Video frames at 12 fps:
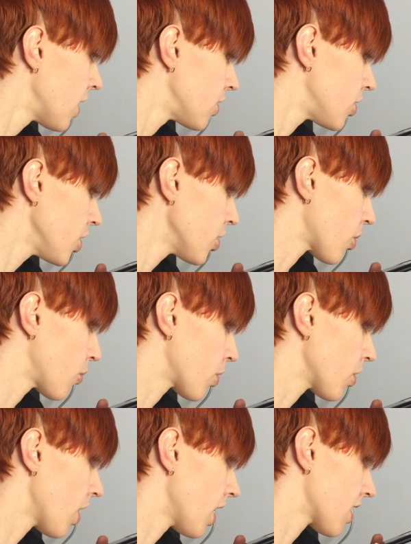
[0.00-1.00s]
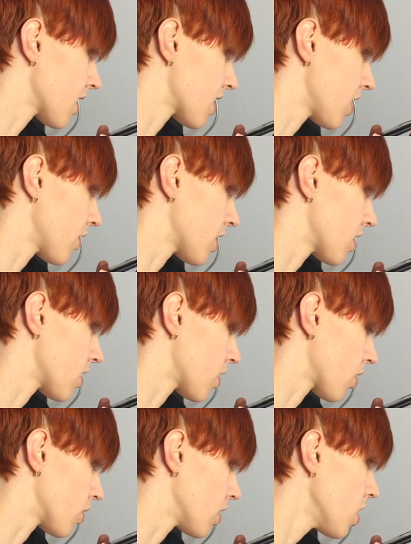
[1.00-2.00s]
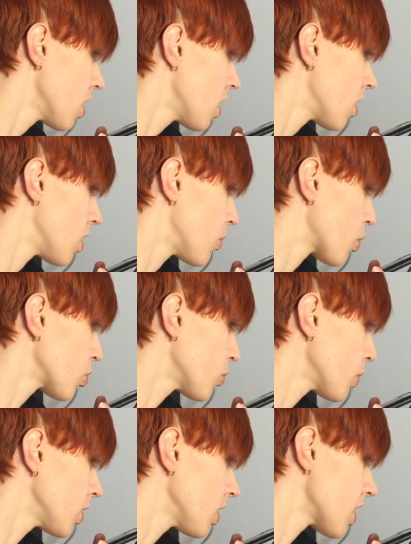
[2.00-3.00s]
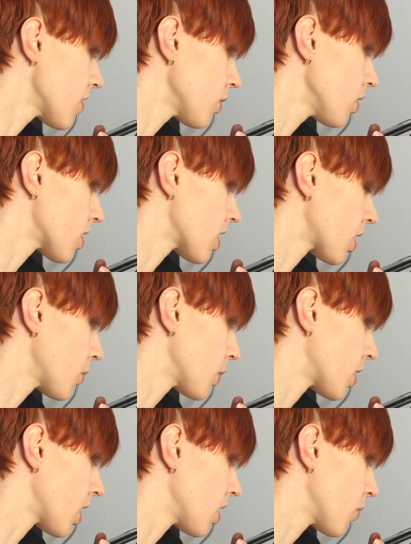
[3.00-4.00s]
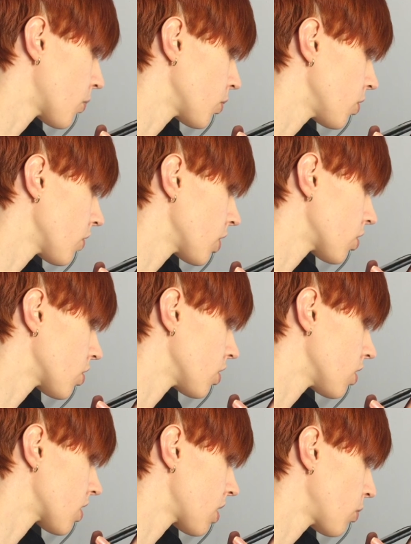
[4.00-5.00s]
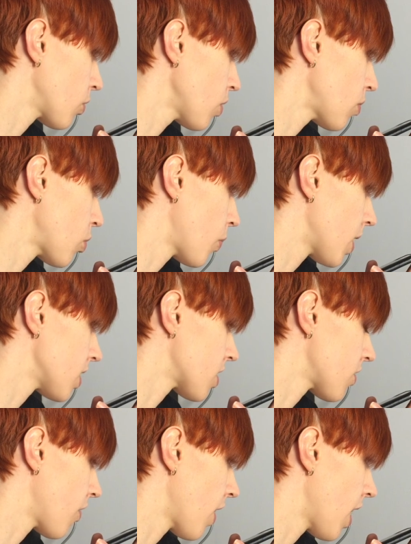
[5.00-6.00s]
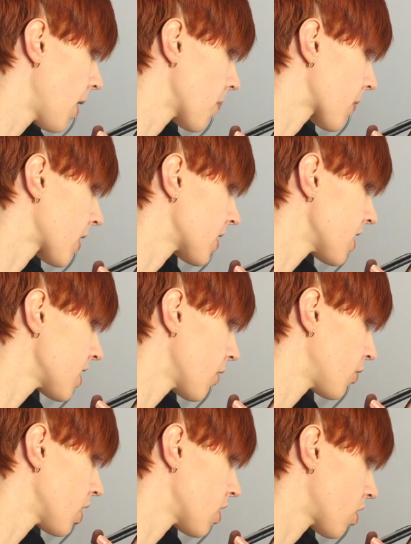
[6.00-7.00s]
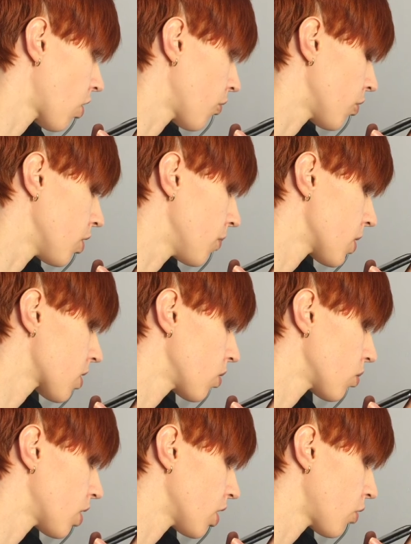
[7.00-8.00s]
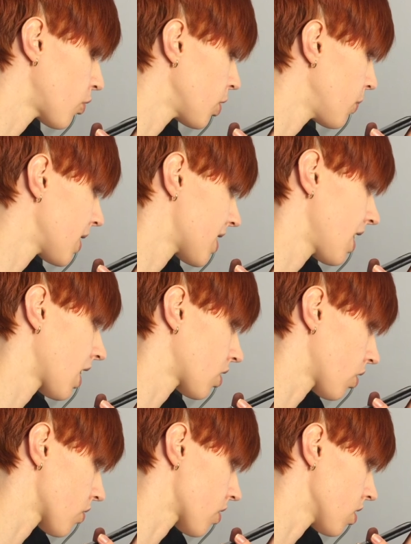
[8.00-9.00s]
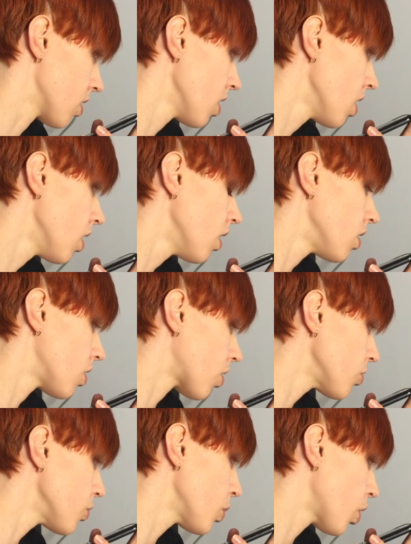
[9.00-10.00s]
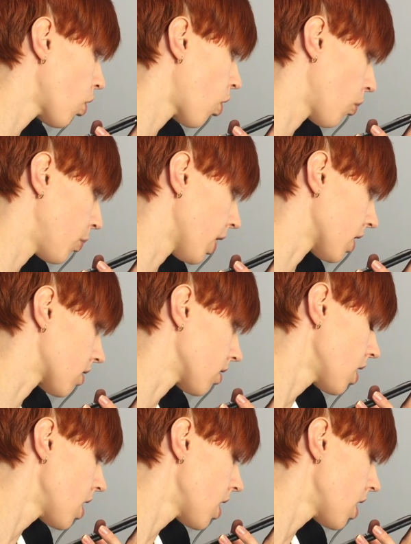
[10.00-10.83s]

Dzień dobry, ja Anna Salwa z tej strony. E, proszę Pani, ja dzwonię z takim pytaniem, ponieważ e, zamówiłam u Państwa mm, zestaw testowy, bezglutenowy i bez laktozy. I chodzi mi o obiad.